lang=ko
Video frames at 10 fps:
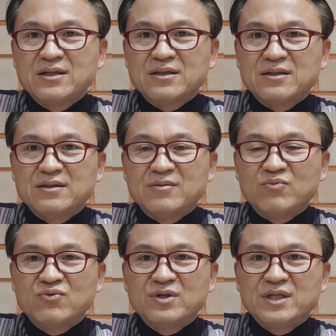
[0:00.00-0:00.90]
그
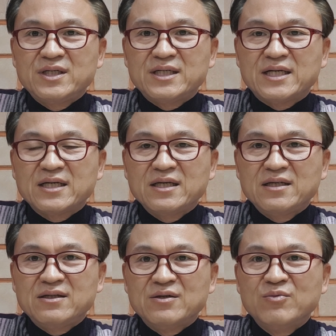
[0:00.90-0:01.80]
물의
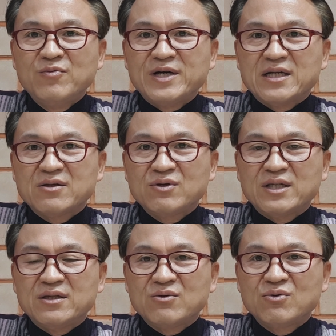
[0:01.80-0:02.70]
양이 너무 많아도
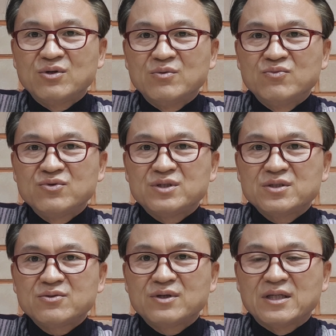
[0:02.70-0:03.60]
안 되고 너무
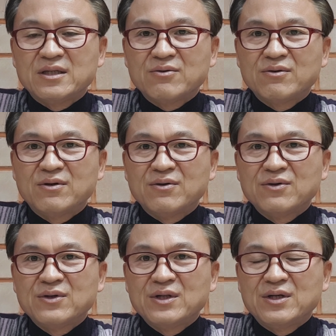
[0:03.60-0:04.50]
적어도 안 되고
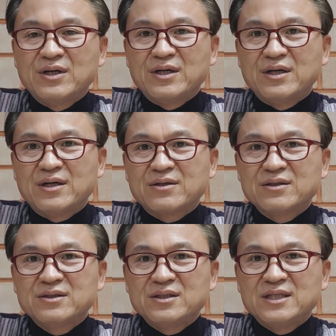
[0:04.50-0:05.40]
아,
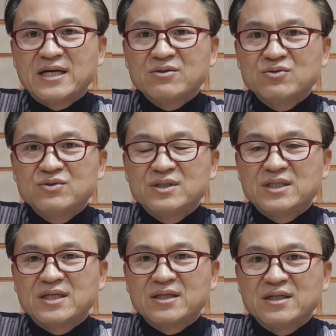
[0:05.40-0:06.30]
그래서 이 양
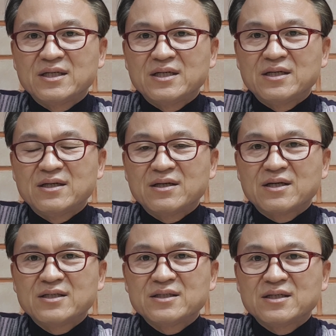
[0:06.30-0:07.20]
조절이라는 게
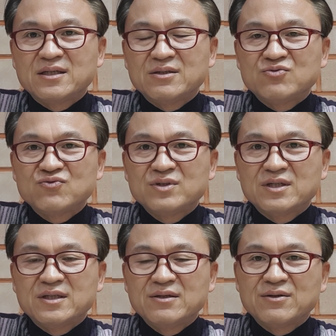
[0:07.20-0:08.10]
굉장히
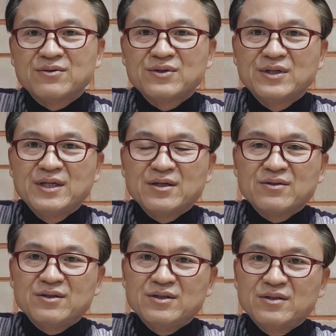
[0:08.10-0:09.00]
중요한데요.
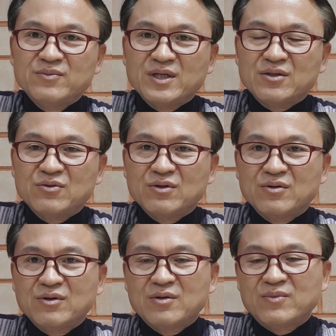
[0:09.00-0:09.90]
그래서 여름에 같은
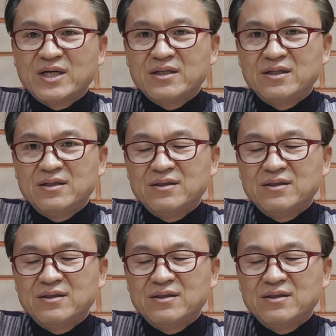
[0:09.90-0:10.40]
경우에는 뭐한